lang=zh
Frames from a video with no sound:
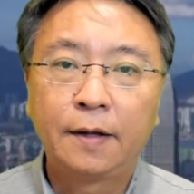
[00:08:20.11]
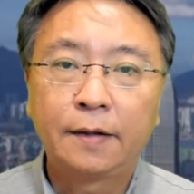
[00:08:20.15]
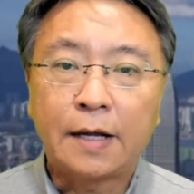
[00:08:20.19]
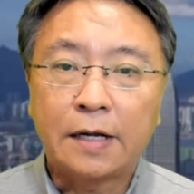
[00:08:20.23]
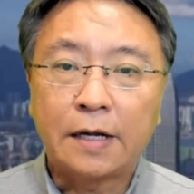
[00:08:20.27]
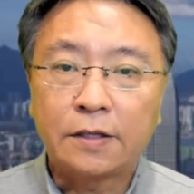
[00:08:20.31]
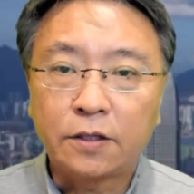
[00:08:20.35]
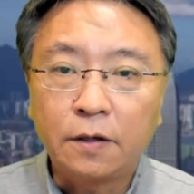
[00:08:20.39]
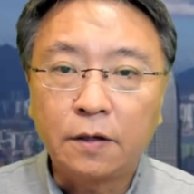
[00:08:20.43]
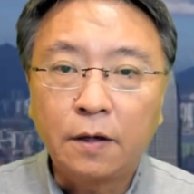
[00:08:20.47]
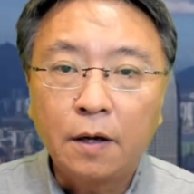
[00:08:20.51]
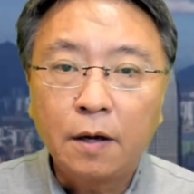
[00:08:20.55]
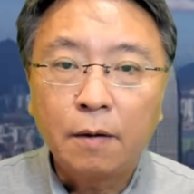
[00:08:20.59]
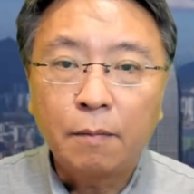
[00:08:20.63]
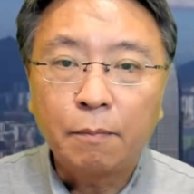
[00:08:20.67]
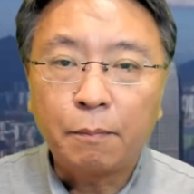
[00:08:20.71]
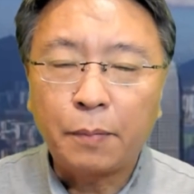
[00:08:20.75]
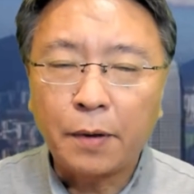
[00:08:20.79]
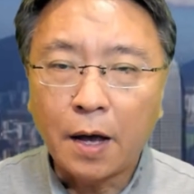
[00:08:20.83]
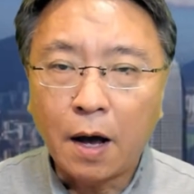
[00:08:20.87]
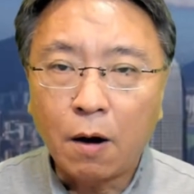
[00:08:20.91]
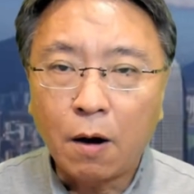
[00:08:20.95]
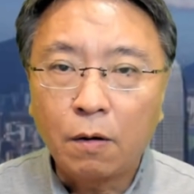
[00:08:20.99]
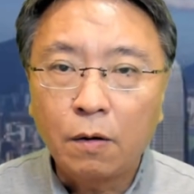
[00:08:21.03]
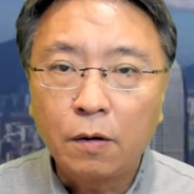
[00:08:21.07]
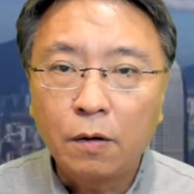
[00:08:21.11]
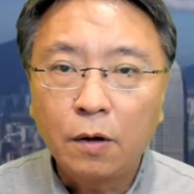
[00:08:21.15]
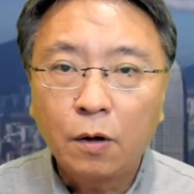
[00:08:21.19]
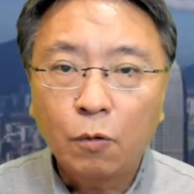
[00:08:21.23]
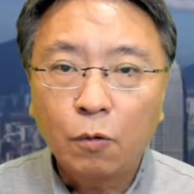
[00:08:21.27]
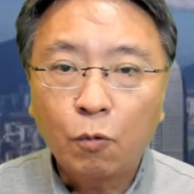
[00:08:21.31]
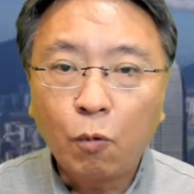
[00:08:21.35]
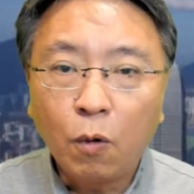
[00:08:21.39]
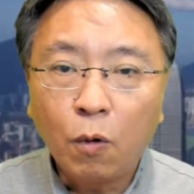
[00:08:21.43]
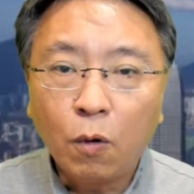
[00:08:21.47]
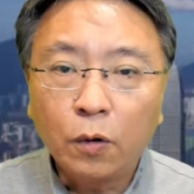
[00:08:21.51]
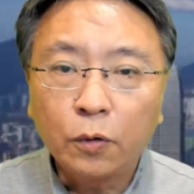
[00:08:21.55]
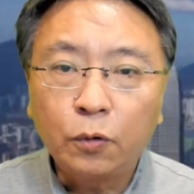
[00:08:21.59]
但是不要
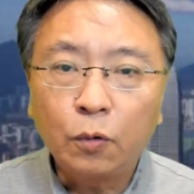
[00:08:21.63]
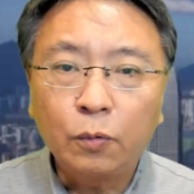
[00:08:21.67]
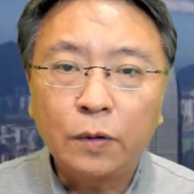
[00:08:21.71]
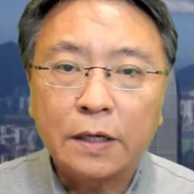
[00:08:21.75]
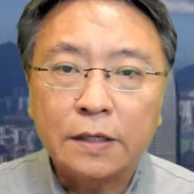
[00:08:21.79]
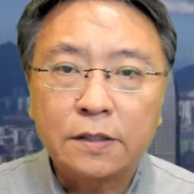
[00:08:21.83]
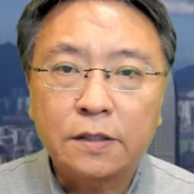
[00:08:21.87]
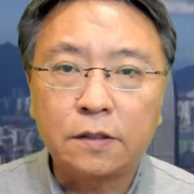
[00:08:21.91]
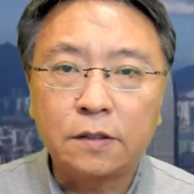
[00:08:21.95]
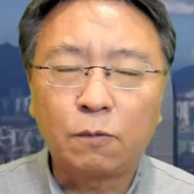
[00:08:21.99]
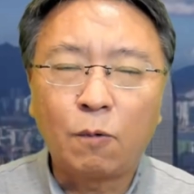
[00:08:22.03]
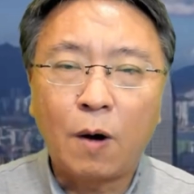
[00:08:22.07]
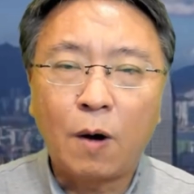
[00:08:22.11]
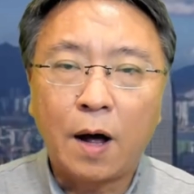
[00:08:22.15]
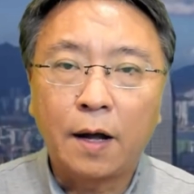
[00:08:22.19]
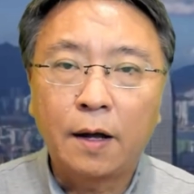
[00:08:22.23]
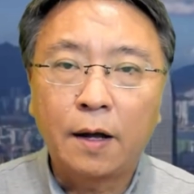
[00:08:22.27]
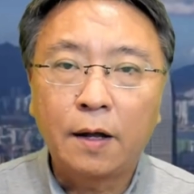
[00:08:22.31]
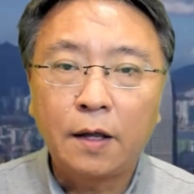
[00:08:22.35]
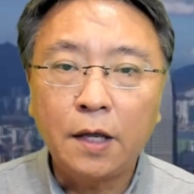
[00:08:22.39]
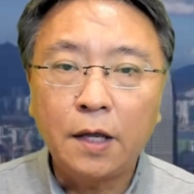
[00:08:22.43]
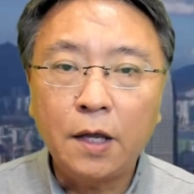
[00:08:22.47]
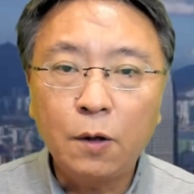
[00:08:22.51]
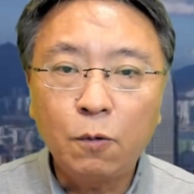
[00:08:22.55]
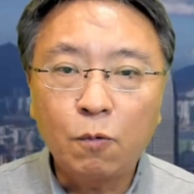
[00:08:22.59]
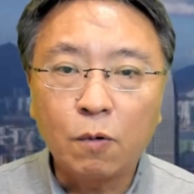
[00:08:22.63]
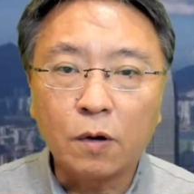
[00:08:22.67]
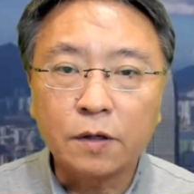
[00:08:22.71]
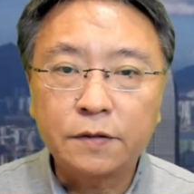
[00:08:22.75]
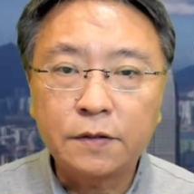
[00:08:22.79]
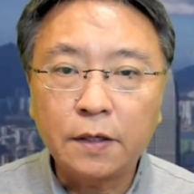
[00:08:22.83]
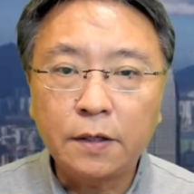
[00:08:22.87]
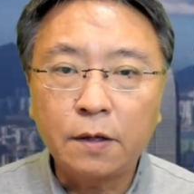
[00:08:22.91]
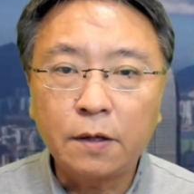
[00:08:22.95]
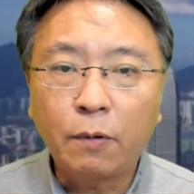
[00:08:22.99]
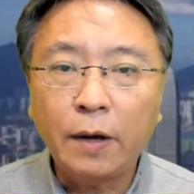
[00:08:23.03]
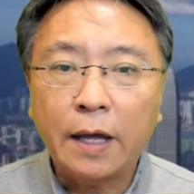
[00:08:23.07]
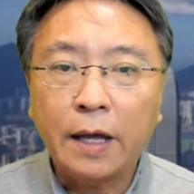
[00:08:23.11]
过度的指望英国
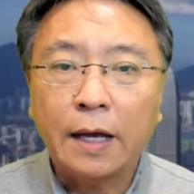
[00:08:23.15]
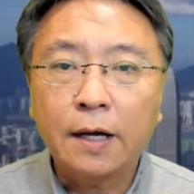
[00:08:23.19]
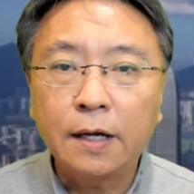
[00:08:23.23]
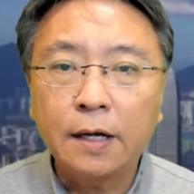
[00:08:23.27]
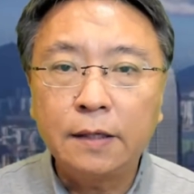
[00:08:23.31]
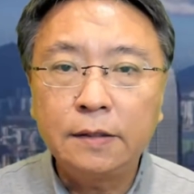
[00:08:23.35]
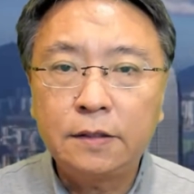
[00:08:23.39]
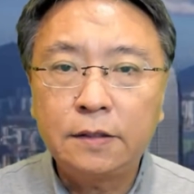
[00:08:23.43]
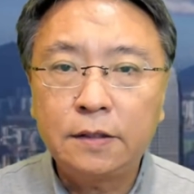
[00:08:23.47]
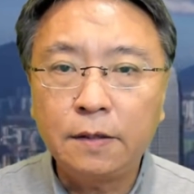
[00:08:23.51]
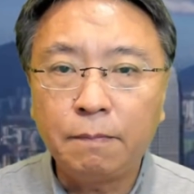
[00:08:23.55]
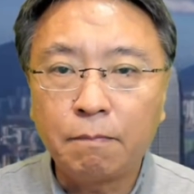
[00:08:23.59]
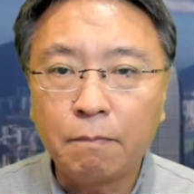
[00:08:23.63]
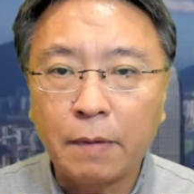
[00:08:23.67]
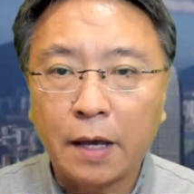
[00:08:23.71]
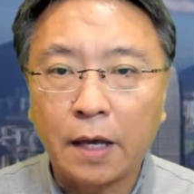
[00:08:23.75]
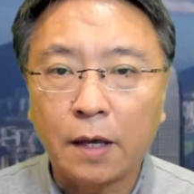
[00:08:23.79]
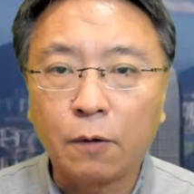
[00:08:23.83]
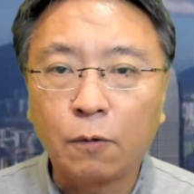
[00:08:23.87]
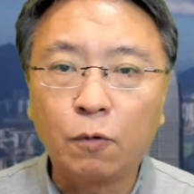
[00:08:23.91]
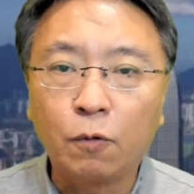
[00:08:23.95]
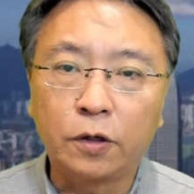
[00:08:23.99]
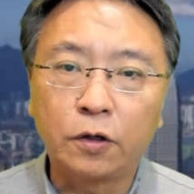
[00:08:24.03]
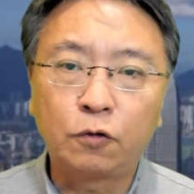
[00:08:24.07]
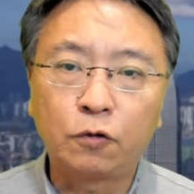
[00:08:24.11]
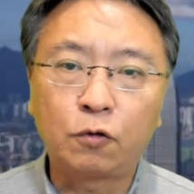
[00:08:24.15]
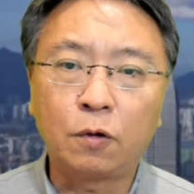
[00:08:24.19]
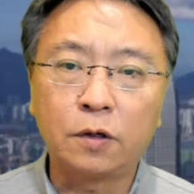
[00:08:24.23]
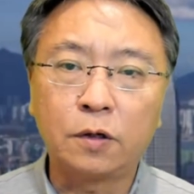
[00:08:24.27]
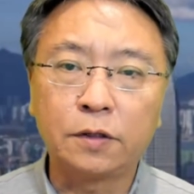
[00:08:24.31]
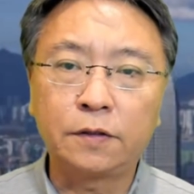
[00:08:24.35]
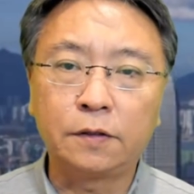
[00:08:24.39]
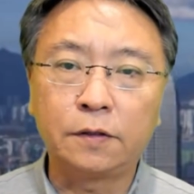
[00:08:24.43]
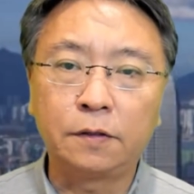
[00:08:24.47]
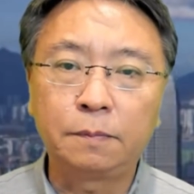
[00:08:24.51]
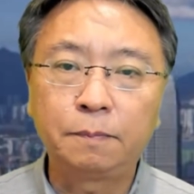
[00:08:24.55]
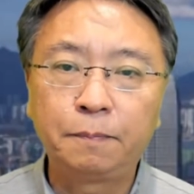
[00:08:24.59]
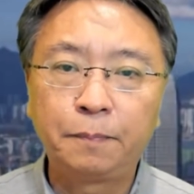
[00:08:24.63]
真的会跟进美国的措
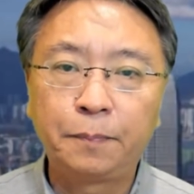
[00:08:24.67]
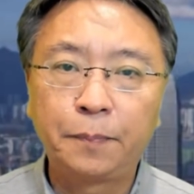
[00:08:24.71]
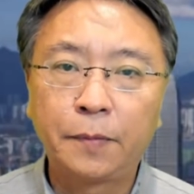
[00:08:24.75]
施。